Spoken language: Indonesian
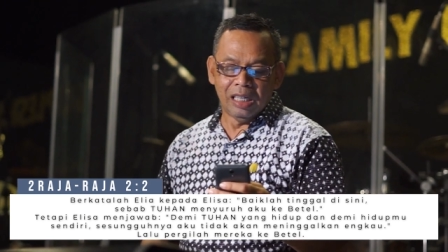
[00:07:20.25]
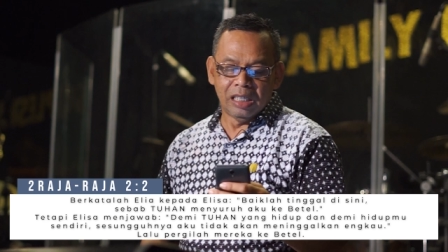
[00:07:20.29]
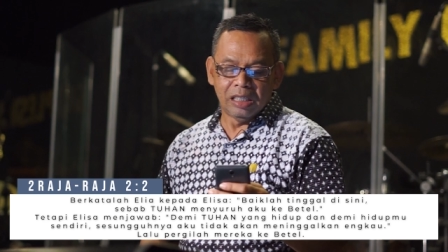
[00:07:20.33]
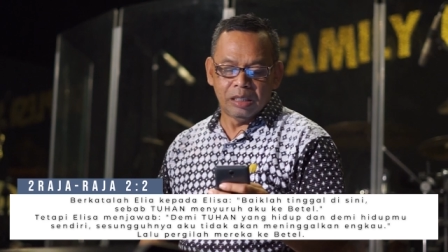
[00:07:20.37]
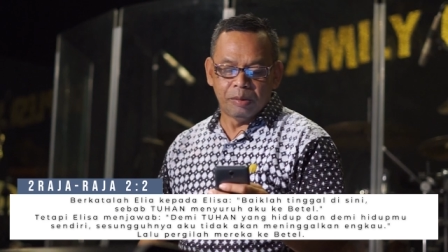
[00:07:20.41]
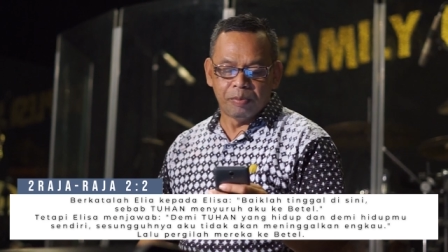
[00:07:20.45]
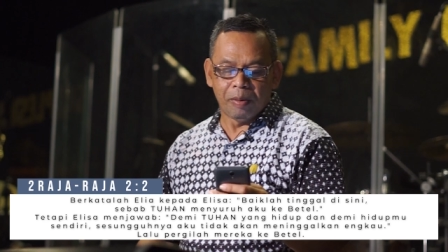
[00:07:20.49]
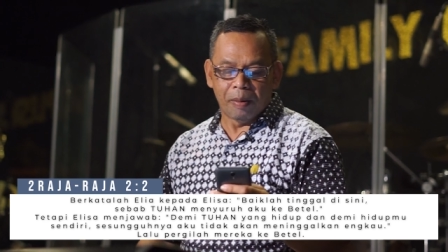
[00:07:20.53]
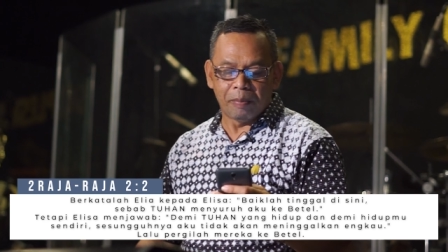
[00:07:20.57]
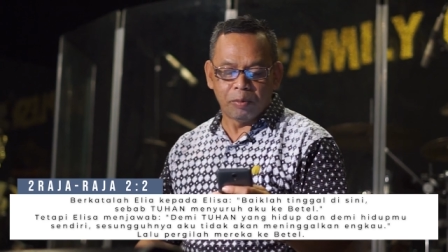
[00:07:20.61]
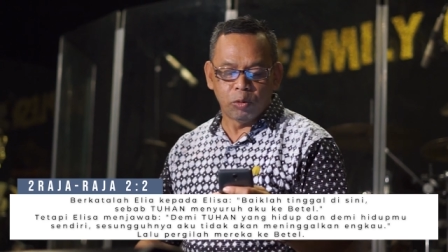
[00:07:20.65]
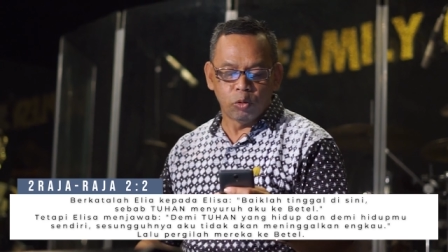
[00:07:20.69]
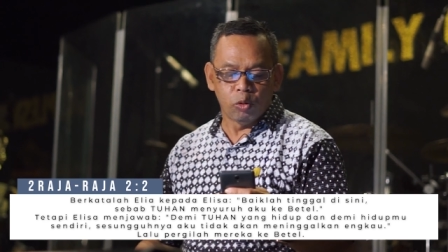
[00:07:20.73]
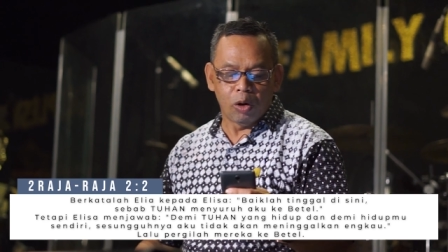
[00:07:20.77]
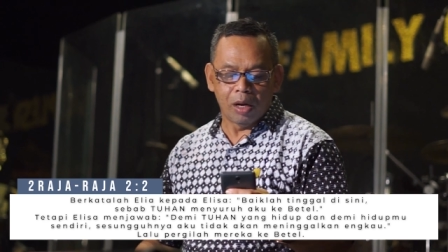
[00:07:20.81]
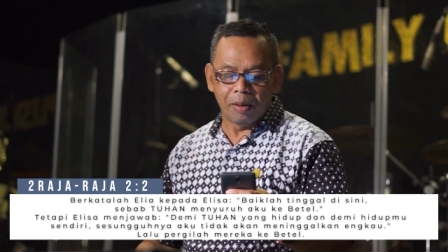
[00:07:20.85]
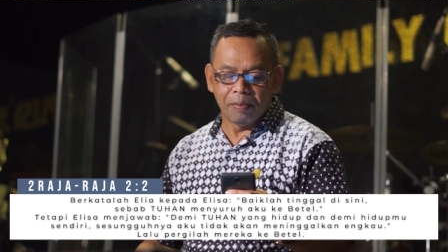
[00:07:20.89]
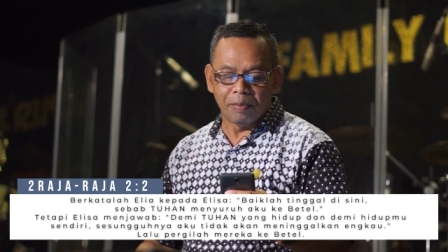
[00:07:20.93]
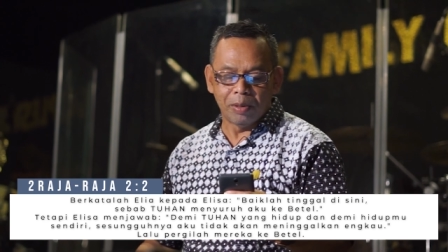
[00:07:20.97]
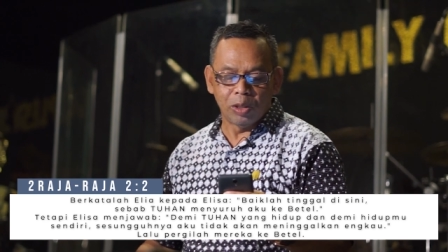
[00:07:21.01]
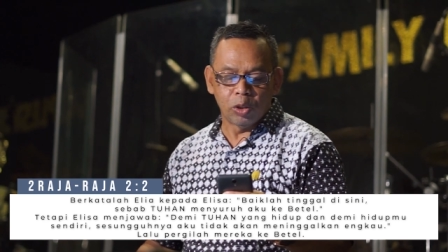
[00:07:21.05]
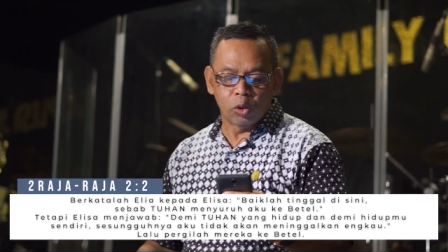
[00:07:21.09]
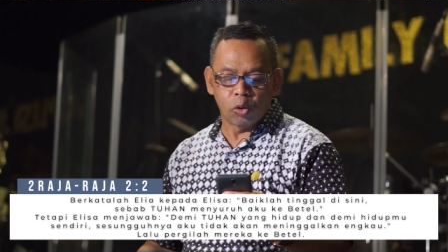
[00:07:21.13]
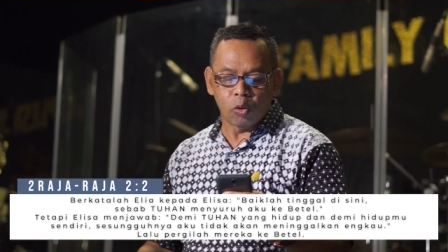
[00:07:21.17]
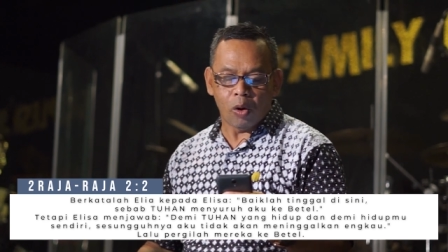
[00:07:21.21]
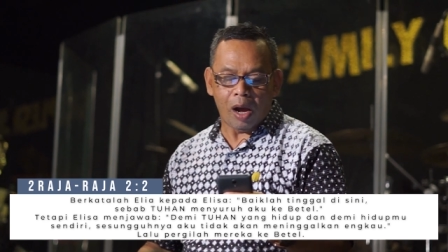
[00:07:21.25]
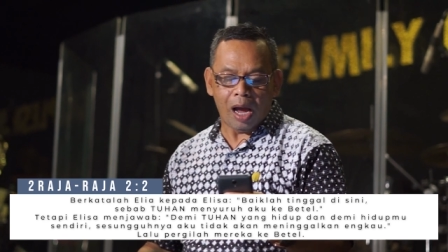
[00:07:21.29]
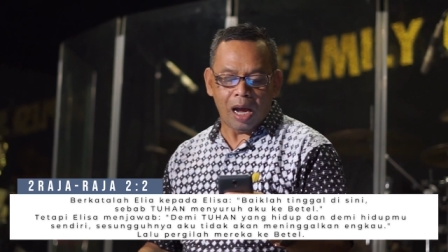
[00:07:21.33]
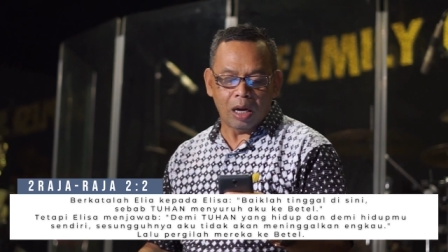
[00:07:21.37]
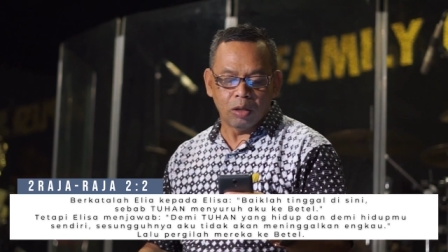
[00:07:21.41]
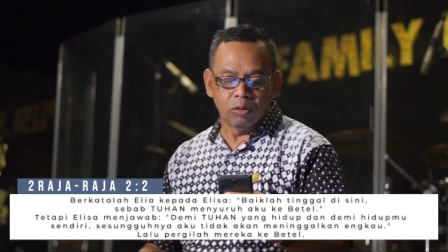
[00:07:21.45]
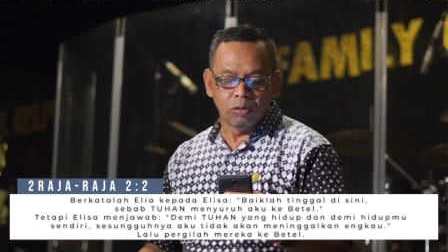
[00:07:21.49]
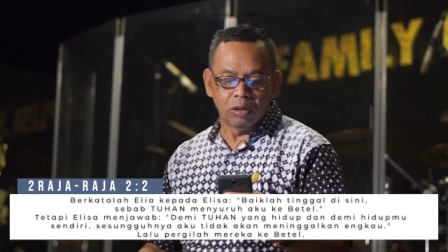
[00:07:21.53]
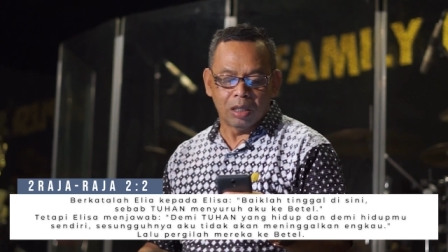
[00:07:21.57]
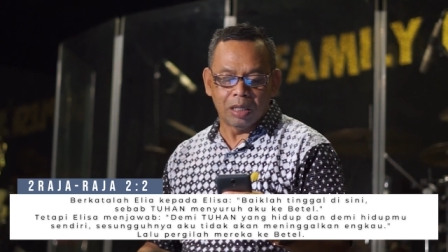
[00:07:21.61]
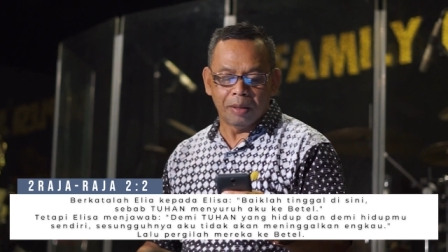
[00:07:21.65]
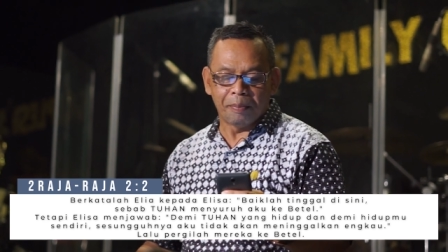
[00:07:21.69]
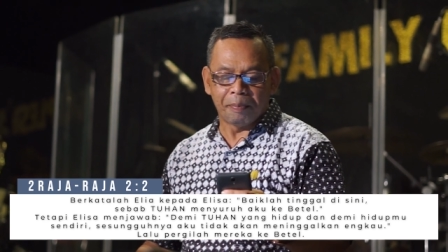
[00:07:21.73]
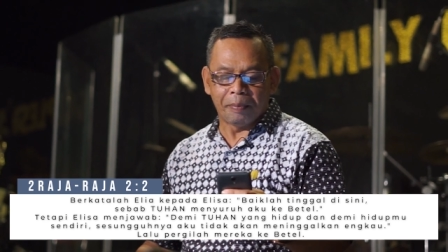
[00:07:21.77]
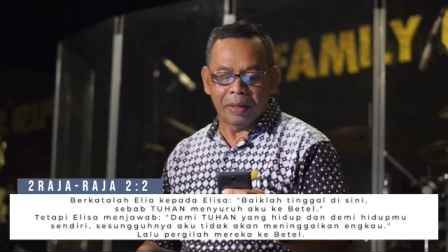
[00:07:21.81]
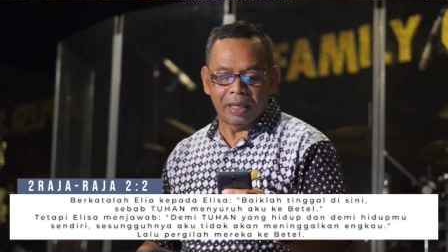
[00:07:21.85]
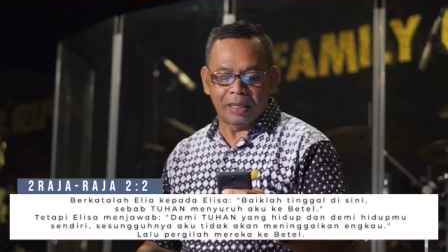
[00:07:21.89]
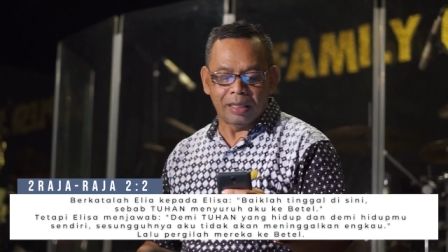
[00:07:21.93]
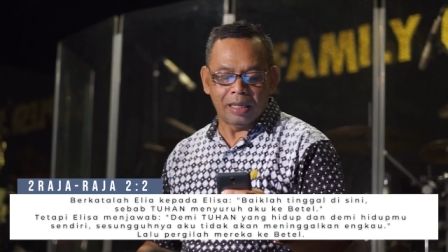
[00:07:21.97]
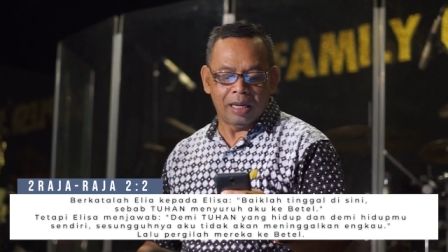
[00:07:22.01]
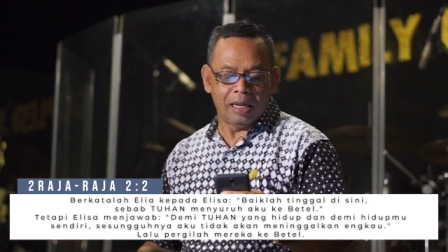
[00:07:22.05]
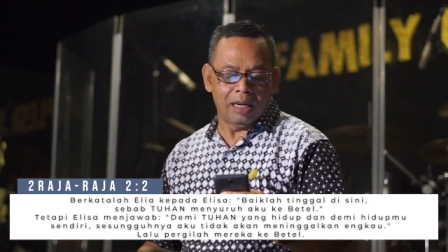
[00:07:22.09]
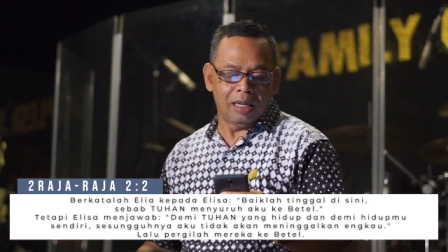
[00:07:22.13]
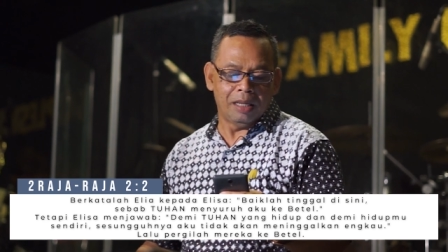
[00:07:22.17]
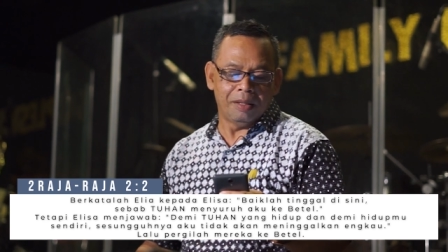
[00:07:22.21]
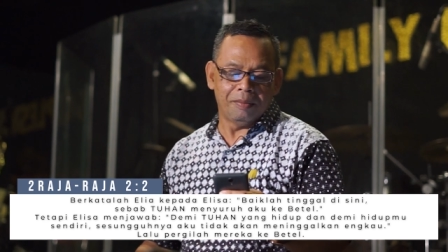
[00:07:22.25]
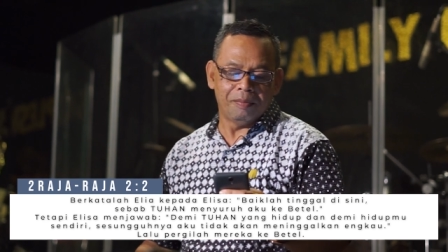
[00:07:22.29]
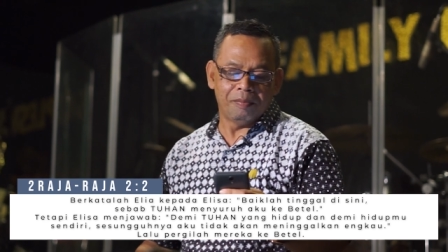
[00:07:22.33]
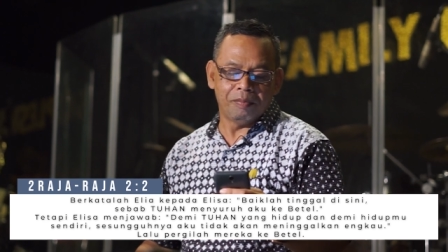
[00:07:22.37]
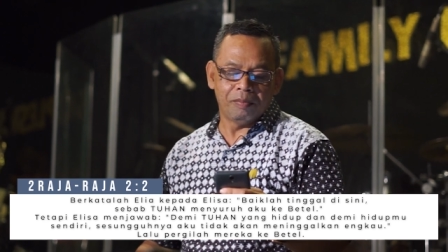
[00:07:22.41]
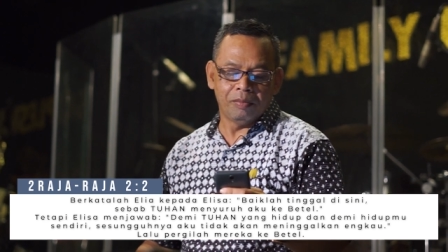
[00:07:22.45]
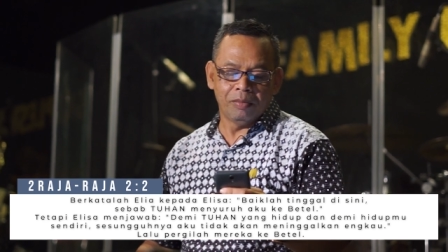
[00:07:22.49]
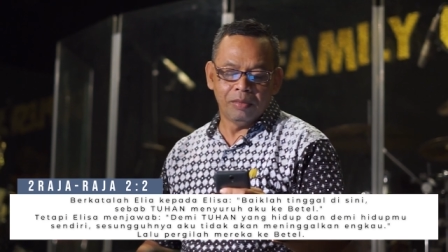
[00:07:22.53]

sebab Tuhan menyuruh aku ke Betel.